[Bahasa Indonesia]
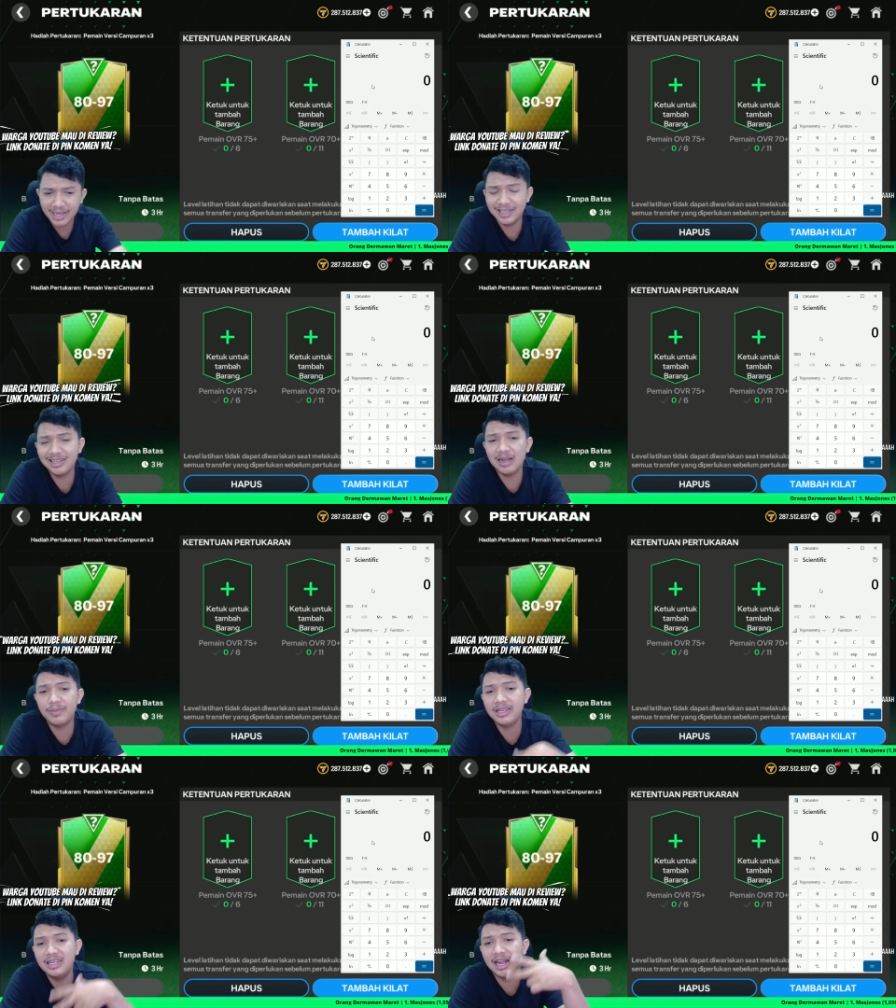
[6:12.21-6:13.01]
kita
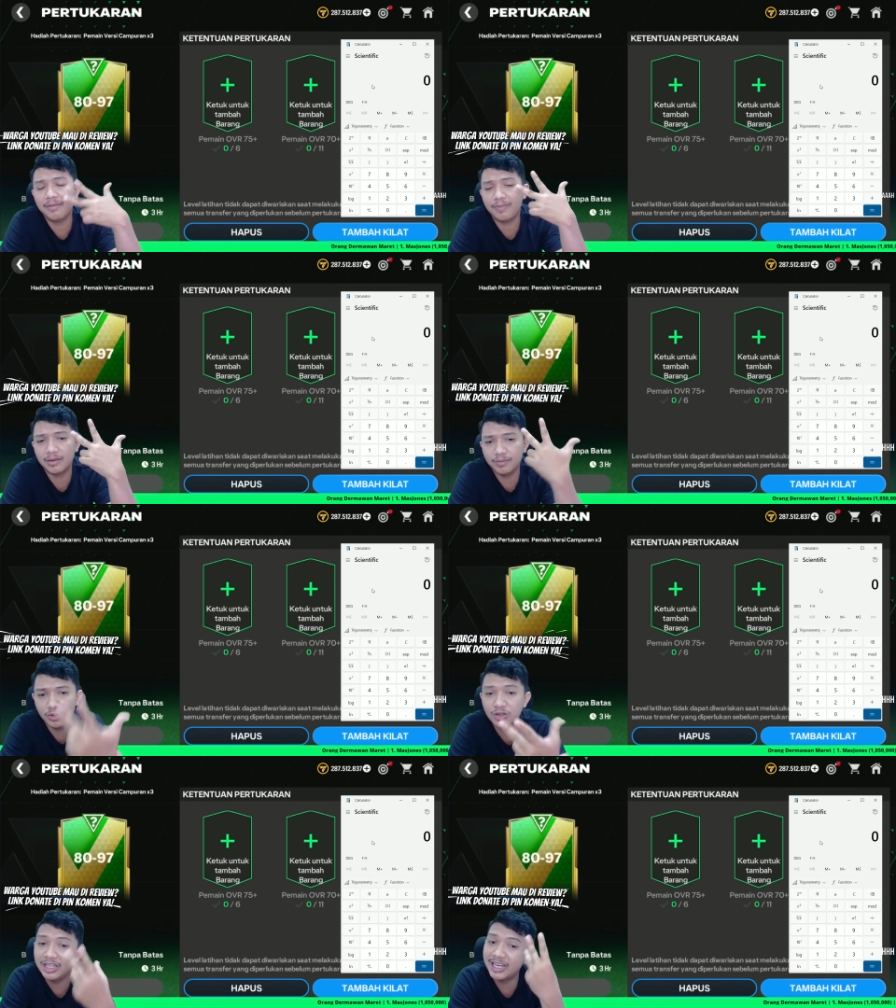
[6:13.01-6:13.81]
dapat
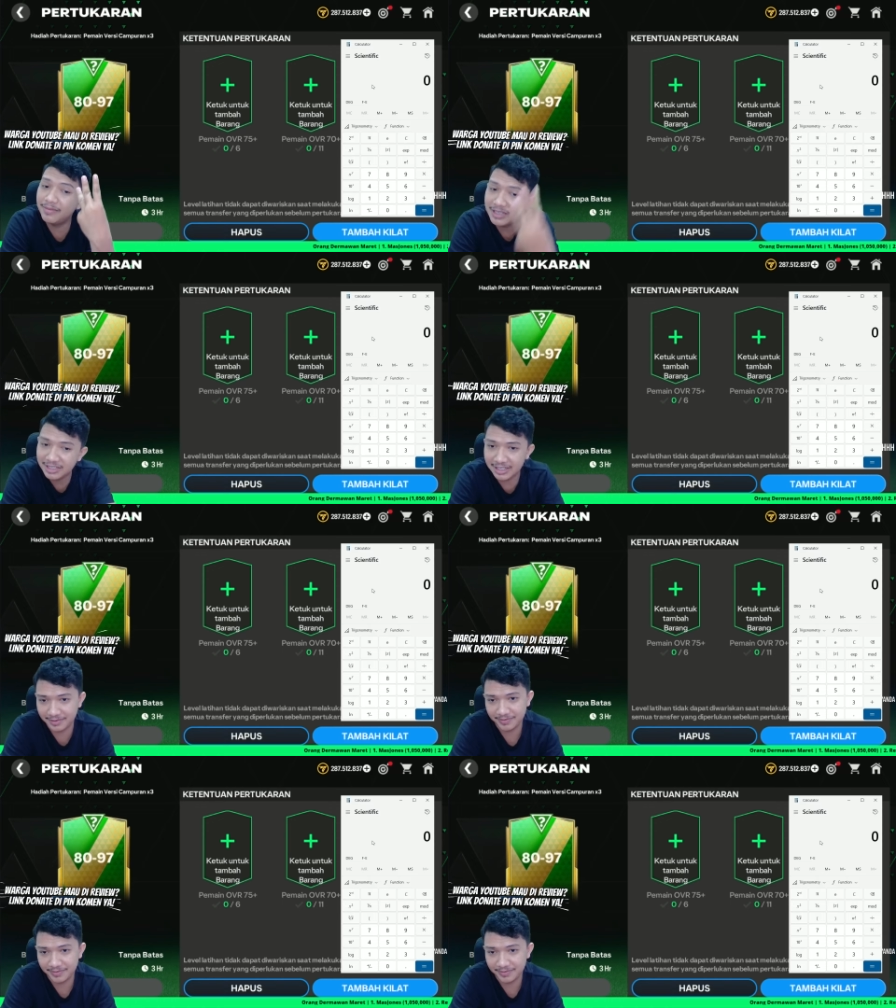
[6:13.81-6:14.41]
83 biji